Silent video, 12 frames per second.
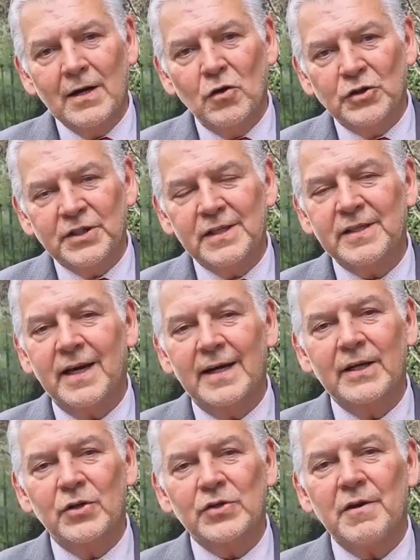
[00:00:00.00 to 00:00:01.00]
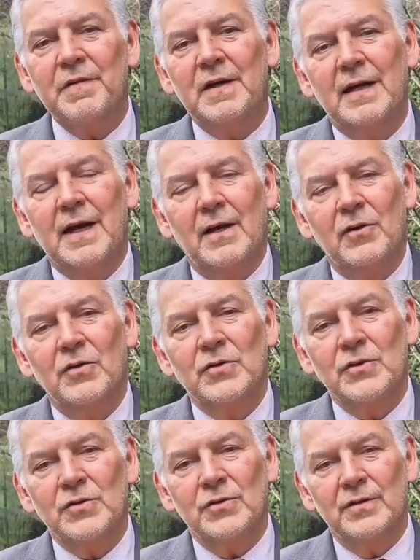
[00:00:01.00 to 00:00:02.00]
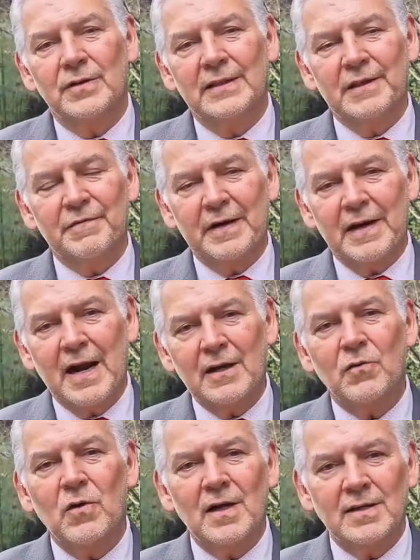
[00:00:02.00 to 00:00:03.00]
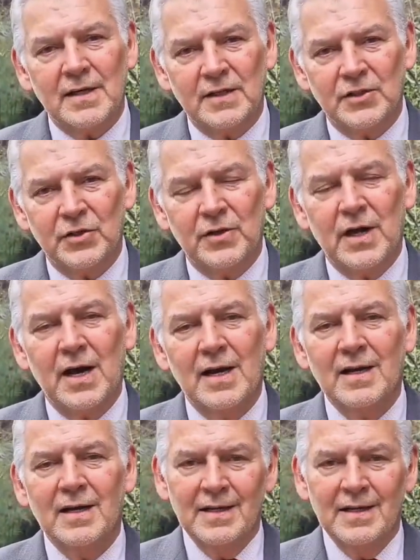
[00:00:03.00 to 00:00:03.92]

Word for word: noches queridos afiliados de FENALCO de la seccional